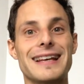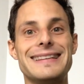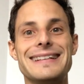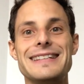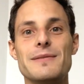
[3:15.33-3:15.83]

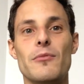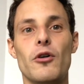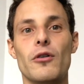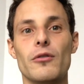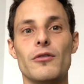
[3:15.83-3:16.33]

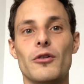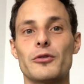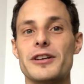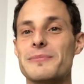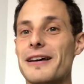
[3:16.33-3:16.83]
techniquement,
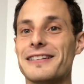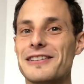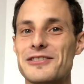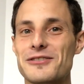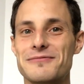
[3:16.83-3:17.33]
entre guillemets,
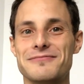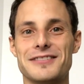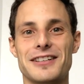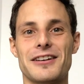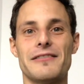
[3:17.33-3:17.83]
intelligents,
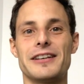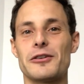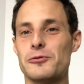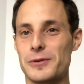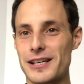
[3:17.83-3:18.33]
avec
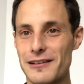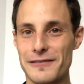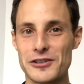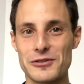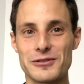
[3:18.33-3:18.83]
un QI
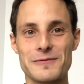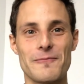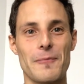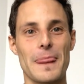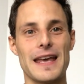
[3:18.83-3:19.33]
élevé, j'entends.
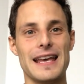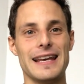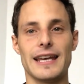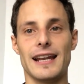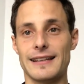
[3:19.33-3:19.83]

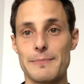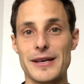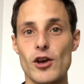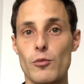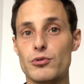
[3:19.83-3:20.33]
Et l'un des
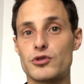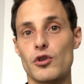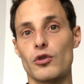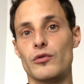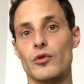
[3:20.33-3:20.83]
meilleurs
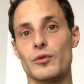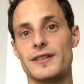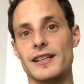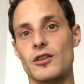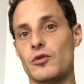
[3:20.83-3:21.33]
boosters de
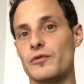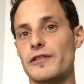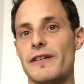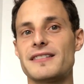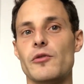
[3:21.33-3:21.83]
volonté, quand on
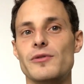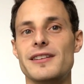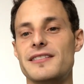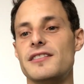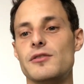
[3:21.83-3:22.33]
fait face à une
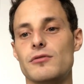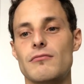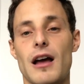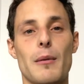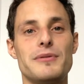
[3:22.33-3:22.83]

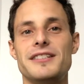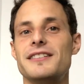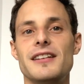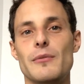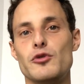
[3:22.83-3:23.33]
décision, à un petit
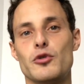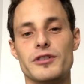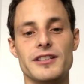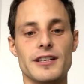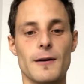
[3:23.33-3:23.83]
dilemme du
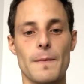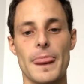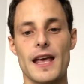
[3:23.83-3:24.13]
quotidien,